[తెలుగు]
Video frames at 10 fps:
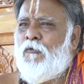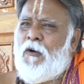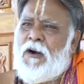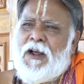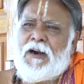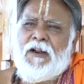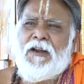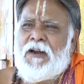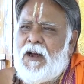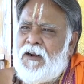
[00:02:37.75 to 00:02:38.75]
వాళ్ళు అక్కడ
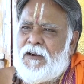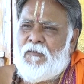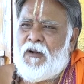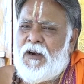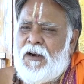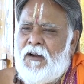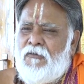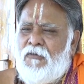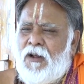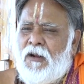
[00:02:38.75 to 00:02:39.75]
ఏ కార్యక్రమాలైనా
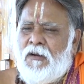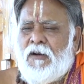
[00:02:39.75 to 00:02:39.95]
కూడా